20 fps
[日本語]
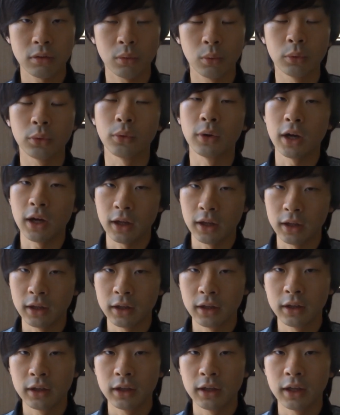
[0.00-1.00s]
音が、
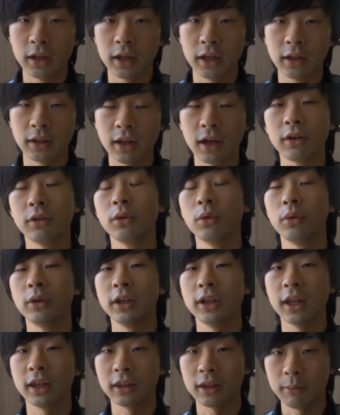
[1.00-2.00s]
えー、鳴るよう
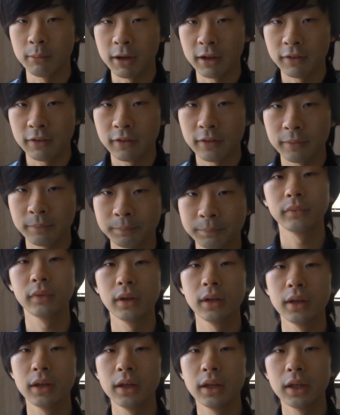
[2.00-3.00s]
になってます
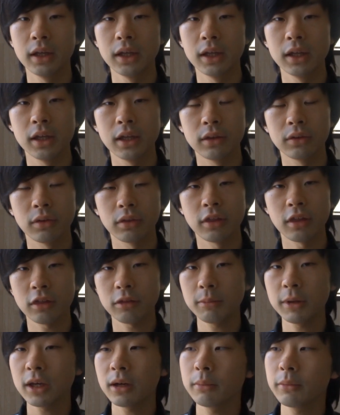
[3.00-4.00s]
えっ、ー、と、説
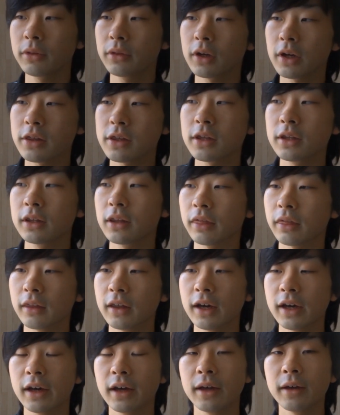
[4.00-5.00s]
明が難しいんです
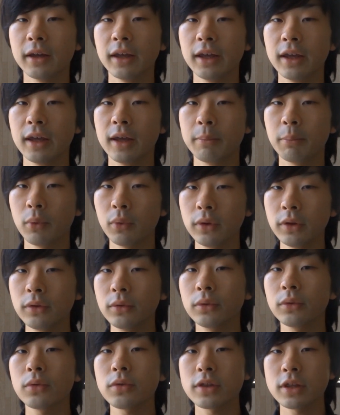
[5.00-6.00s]
が、えー、
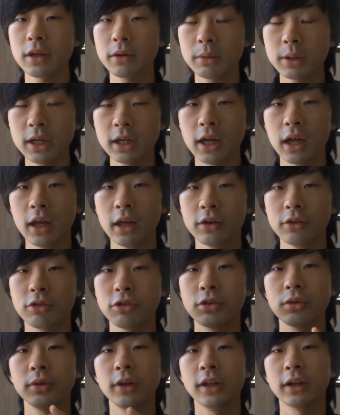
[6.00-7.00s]
ポイントとしては、
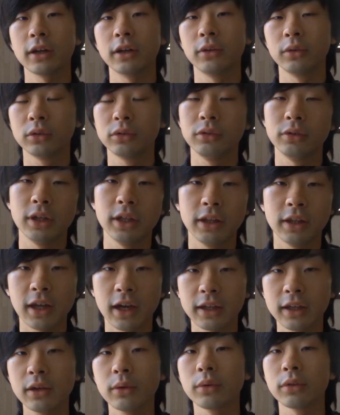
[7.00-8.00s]
口の中の空気
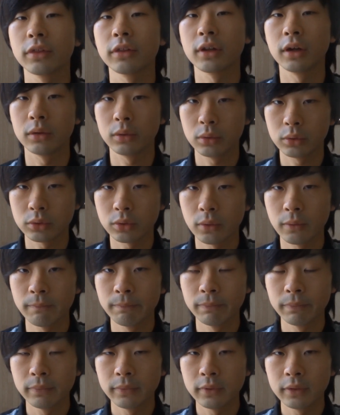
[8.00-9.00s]
だけを使うこと。
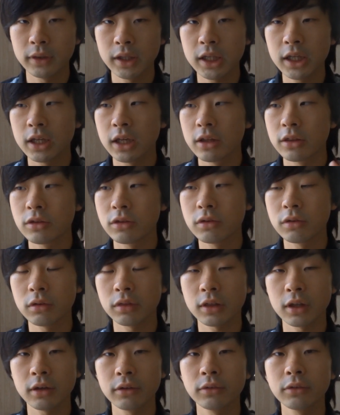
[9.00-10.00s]
で、
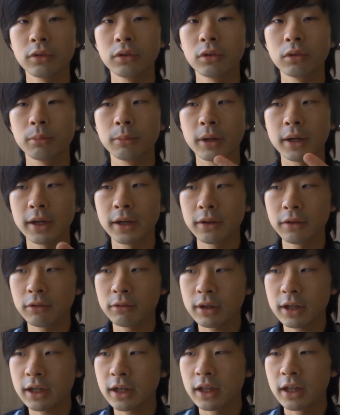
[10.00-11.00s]
チュサウンドの場合
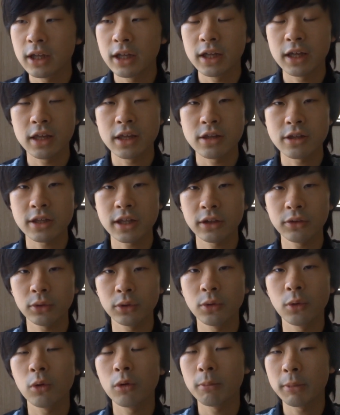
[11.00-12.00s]
は、えー、舌の
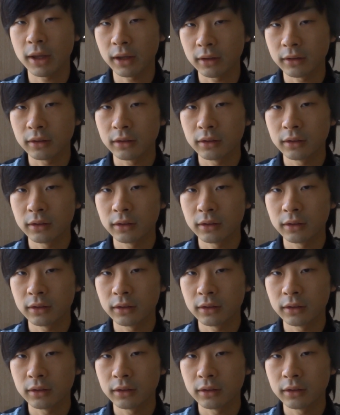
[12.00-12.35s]
表面